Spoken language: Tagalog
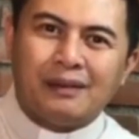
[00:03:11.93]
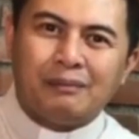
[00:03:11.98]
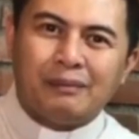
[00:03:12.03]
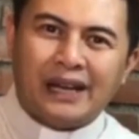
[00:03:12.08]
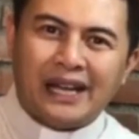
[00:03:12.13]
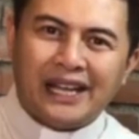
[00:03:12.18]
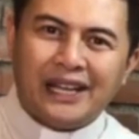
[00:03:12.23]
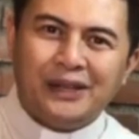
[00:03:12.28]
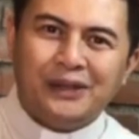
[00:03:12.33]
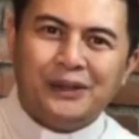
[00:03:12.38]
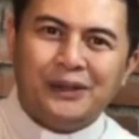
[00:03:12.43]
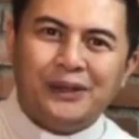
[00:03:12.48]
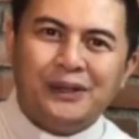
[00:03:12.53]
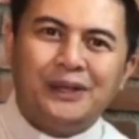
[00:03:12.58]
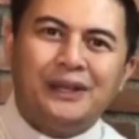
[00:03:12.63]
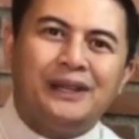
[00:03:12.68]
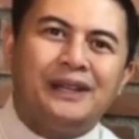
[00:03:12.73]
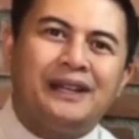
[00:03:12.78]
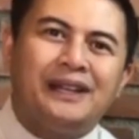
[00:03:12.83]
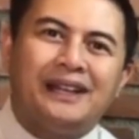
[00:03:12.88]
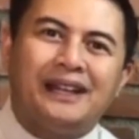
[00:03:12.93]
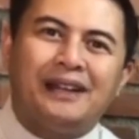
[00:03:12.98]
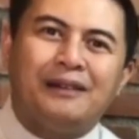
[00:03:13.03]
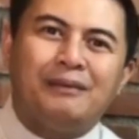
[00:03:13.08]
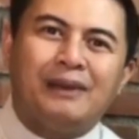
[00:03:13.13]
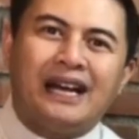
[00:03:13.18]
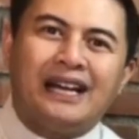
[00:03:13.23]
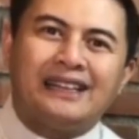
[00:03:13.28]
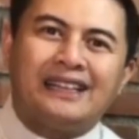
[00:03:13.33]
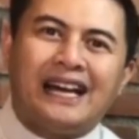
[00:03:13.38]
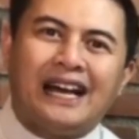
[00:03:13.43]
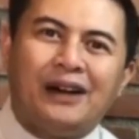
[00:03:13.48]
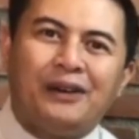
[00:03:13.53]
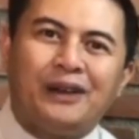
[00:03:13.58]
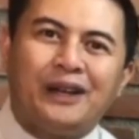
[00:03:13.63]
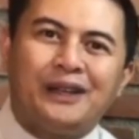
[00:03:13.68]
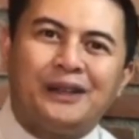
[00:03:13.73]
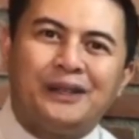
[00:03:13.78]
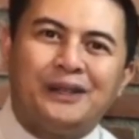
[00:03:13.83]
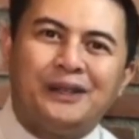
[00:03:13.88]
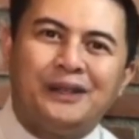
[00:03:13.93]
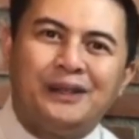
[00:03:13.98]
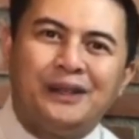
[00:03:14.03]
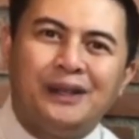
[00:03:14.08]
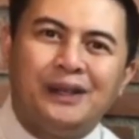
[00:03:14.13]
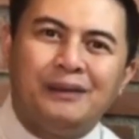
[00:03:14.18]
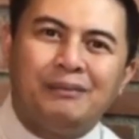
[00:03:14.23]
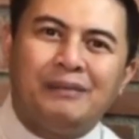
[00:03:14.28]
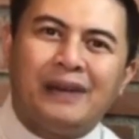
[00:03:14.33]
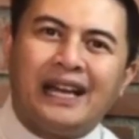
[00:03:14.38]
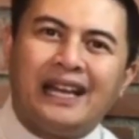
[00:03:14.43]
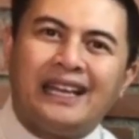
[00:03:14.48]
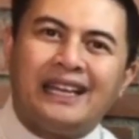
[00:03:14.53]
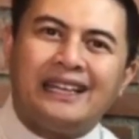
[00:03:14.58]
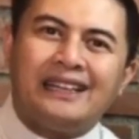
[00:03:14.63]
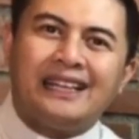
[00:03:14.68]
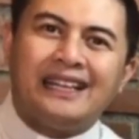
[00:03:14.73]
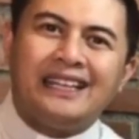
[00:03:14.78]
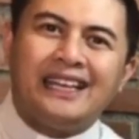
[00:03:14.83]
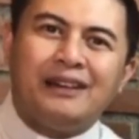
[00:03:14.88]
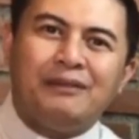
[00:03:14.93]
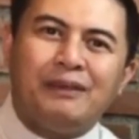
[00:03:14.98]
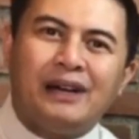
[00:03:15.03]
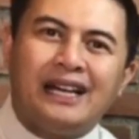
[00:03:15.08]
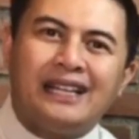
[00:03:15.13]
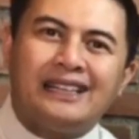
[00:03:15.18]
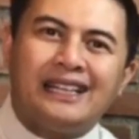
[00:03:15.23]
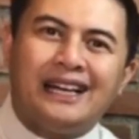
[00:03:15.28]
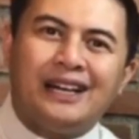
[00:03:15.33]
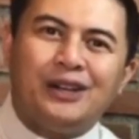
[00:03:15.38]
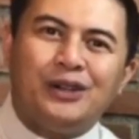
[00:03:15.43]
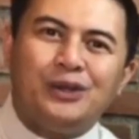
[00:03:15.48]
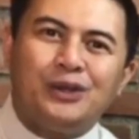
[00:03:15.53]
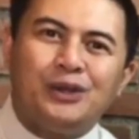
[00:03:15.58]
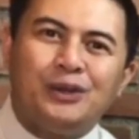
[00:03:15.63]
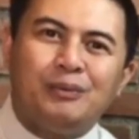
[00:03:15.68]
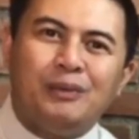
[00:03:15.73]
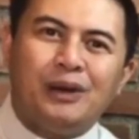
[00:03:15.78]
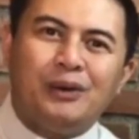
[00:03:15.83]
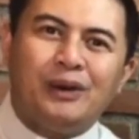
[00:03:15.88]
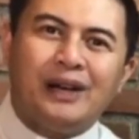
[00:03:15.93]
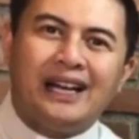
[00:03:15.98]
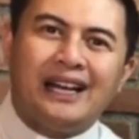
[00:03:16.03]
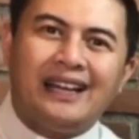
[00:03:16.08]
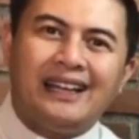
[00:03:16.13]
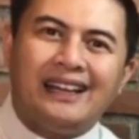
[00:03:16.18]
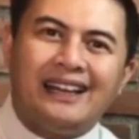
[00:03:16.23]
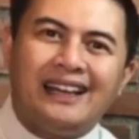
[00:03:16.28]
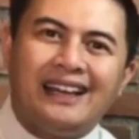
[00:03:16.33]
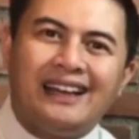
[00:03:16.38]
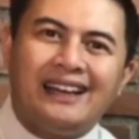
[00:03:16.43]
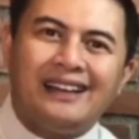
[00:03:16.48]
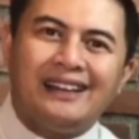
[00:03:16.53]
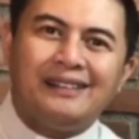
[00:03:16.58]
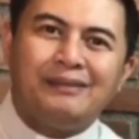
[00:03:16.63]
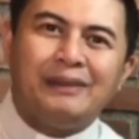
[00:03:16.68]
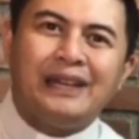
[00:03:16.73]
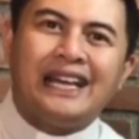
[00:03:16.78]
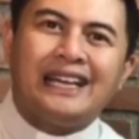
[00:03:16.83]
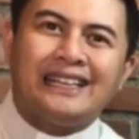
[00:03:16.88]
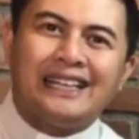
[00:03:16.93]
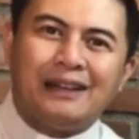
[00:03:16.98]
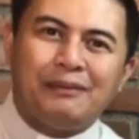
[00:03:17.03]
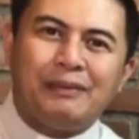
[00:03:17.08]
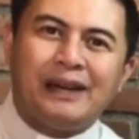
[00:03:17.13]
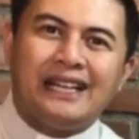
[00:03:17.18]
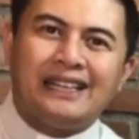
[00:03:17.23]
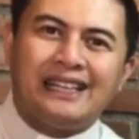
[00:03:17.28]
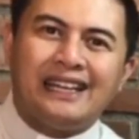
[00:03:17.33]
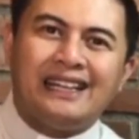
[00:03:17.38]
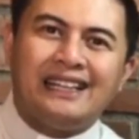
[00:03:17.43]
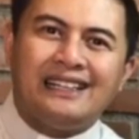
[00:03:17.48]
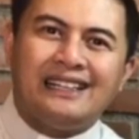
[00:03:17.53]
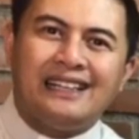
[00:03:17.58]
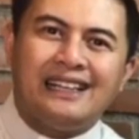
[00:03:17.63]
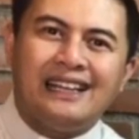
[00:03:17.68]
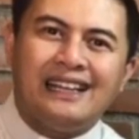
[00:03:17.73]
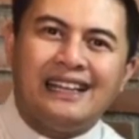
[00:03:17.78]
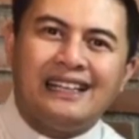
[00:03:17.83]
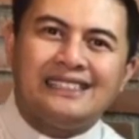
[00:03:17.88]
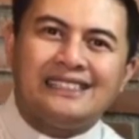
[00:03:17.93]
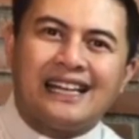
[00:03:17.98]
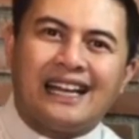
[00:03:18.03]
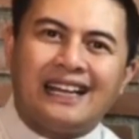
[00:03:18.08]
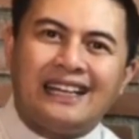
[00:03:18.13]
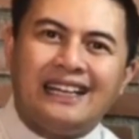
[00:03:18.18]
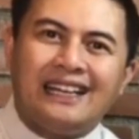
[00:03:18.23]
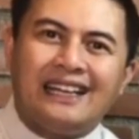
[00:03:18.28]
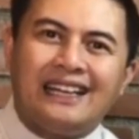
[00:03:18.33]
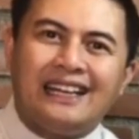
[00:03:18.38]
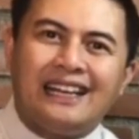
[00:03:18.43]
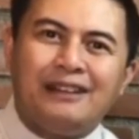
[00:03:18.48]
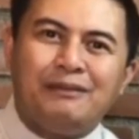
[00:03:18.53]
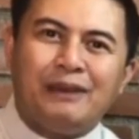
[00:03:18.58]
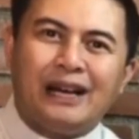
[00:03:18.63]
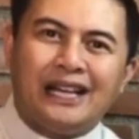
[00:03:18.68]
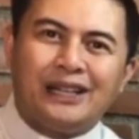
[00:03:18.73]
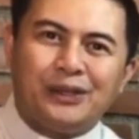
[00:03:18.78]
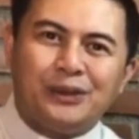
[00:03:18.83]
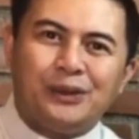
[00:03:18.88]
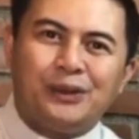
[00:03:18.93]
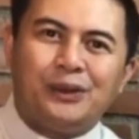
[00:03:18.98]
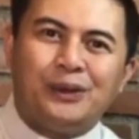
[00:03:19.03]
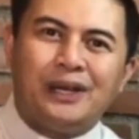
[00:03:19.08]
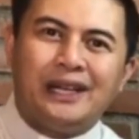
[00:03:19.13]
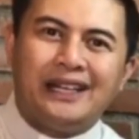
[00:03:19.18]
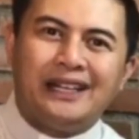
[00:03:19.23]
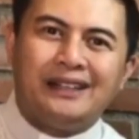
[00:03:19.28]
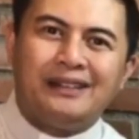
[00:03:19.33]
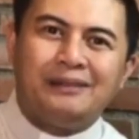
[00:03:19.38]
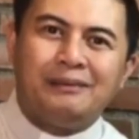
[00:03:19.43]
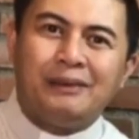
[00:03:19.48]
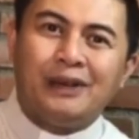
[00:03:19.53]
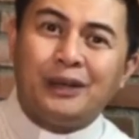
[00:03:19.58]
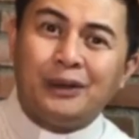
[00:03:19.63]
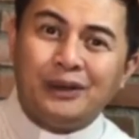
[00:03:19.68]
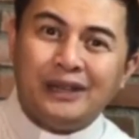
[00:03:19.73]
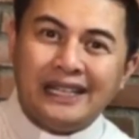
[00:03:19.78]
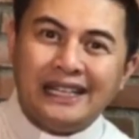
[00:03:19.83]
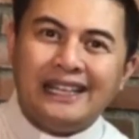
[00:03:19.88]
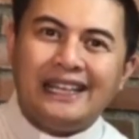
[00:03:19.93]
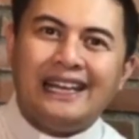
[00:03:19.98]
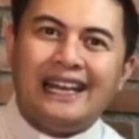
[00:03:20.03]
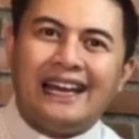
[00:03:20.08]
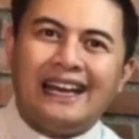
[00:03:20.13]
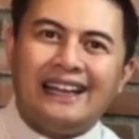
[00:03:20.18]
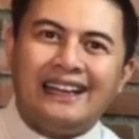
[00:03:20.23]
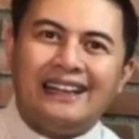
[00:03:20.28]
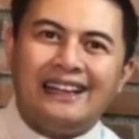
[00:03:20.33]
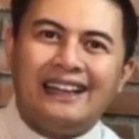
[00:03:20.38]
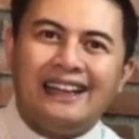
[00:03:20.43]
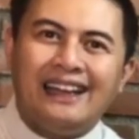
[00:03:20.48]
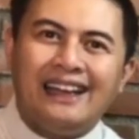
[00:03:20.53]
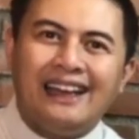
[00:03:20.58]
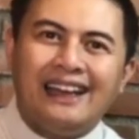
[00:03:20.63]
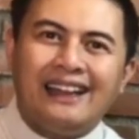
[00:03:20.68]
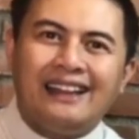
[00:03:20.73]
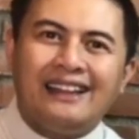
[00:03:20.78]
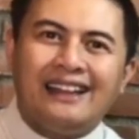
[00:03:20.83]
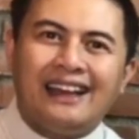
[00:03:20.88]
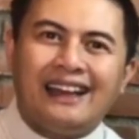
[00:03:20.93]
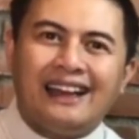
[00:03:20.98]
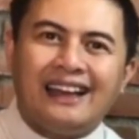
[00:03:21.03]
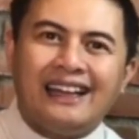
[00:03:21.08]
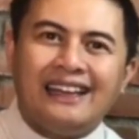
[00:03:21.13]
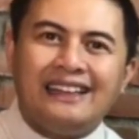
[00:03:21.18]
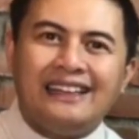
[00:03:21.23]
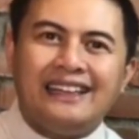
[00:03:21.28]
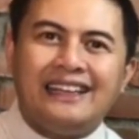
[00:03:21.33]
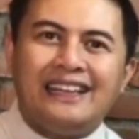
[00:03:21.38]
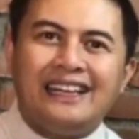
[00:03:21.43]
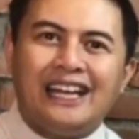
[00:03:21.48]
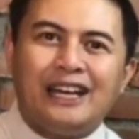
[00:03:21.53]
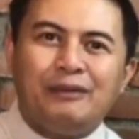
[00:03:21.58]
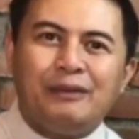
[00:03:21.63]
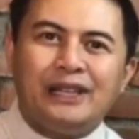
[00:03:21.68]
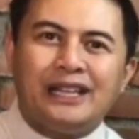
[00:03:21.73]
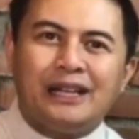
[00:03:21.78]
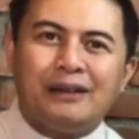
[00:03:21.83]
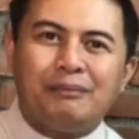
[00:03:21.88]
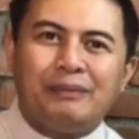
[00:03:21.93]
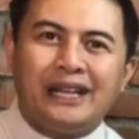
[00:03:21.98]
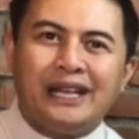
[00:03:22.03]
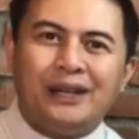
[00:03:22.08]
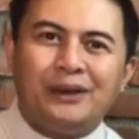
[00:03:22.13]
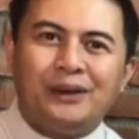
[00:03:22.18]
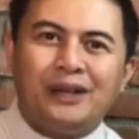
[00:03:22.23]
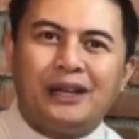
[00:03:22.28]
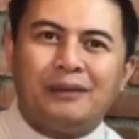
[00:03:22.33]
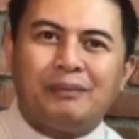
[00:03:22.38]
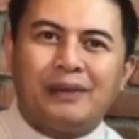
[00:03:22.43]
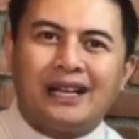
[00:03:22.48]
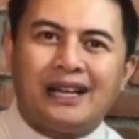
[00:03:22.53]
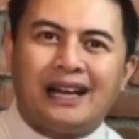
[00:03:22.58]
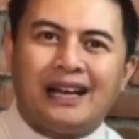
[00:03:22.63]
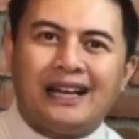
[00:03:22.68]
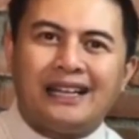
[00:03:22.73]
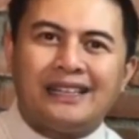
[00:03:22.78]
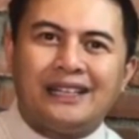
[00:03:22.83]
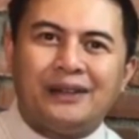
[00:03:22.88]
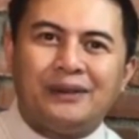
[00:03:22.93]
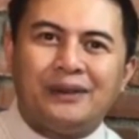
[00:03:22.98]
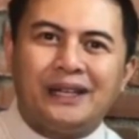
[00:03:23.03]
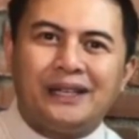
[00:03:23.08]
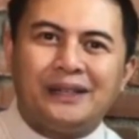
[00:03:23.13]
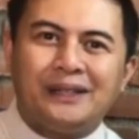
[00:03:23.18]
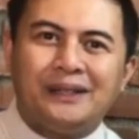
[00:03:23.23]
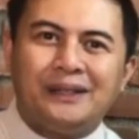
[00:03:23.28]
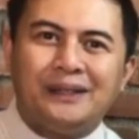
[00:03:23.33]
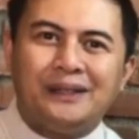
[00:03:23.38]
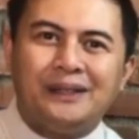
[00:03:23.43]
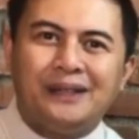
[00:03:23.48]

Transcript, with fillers: Panginoon ng mga taong ito, makikita niya ang mga taong gumawa ng may katapatan sa kanilang mga tungkulin. Meron ding ilan na hindi ginamit ang panahon at pagkakataong ito